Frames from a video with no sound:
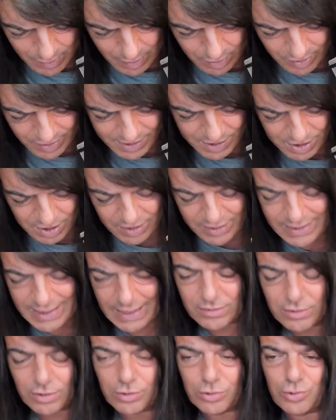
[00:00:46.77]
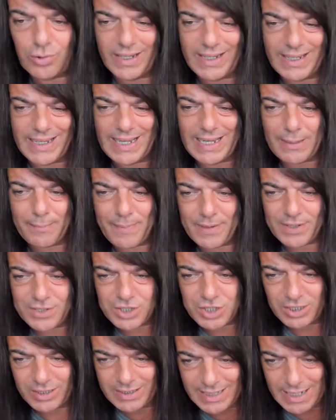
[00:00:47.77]
Maurizio, intanto tu hai
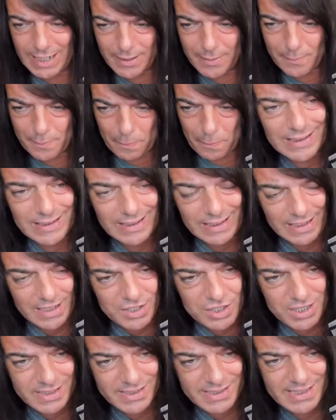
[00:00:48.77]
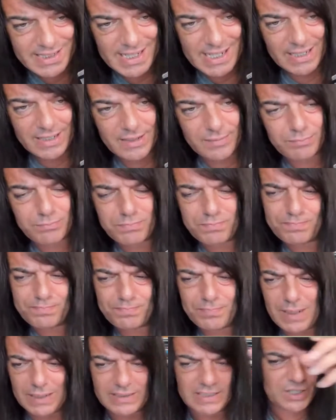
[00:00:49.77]
capacità dirigenziali.
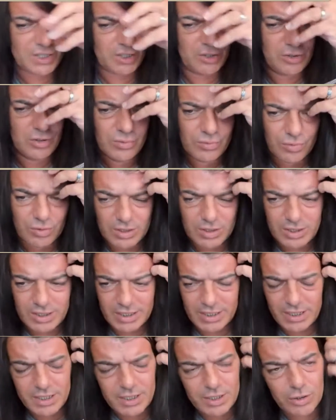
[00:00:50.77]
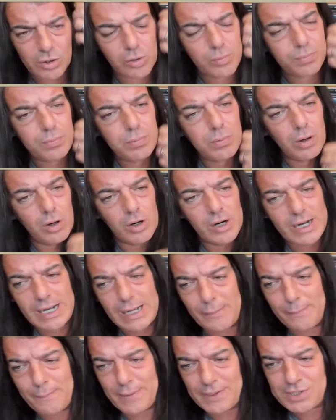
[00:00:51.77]
Attenzione, non vuol dire io ho la
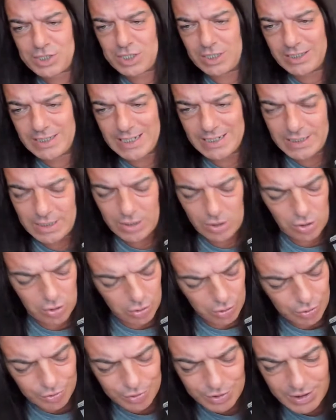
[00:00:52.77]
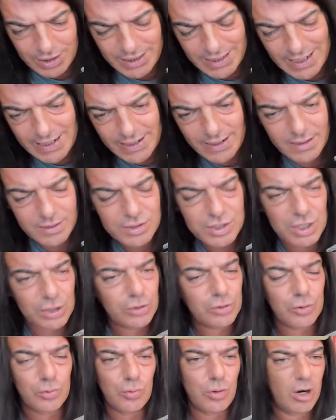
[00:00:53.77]
capacità di coordinare
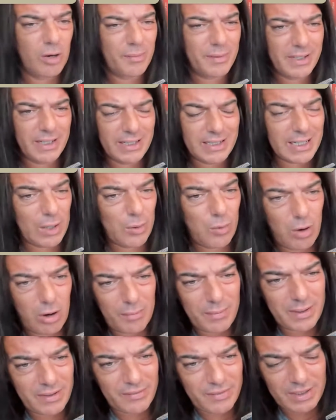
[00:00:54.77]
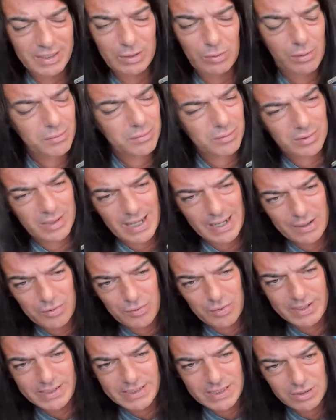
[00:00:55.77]
100 uomini, 3 uomini, 20 uomini, non è
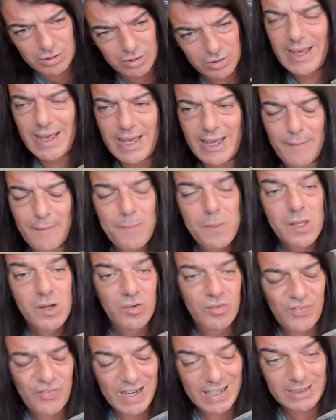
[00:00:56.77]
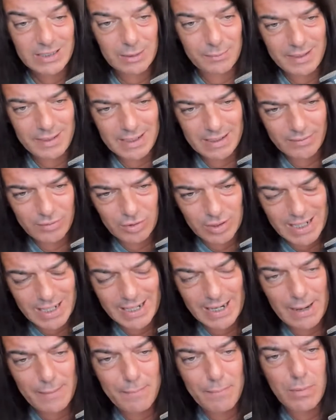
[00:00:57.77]
questo, è fatemi
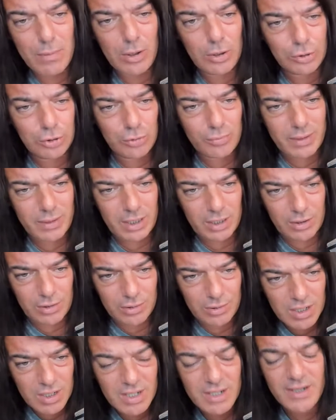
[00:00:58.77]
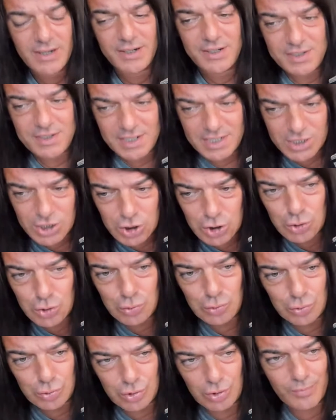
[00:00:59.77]
lavorare a modo mio,
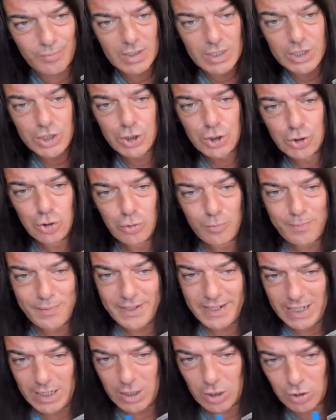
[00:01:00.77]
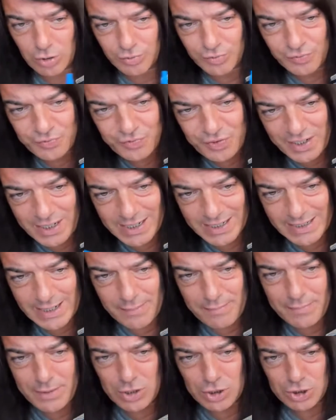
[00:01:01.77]
nessuno superi il confine
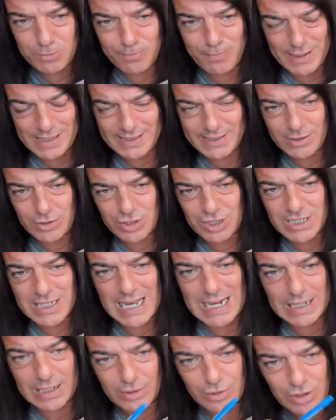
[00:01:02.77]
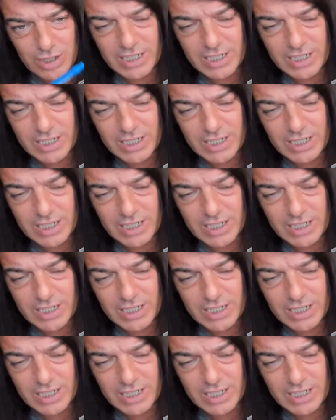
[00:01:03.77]
del mio spazio sacro